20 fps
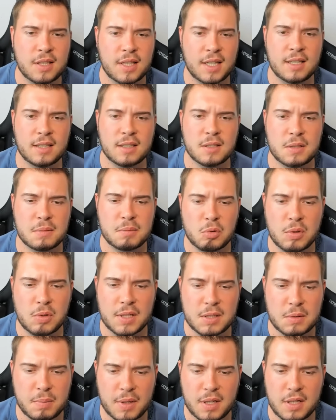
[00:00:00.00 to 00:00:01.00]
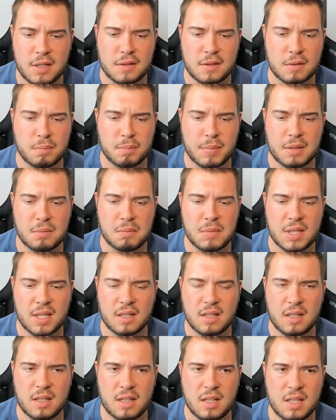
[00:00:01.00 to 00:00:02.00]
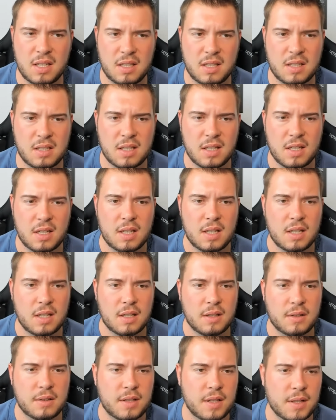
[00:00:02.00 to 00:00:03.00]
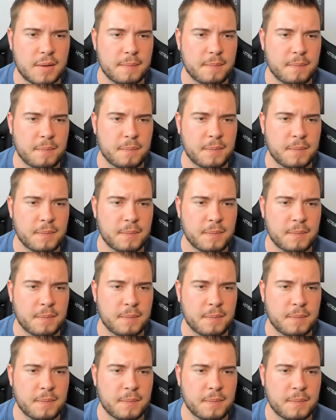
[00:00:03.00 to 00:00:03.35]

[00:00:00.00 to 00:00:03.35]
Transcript: die Trainer des Monatspreise? Nein, Bei mir auf gar nicht. keinen Fall. Also okay. würde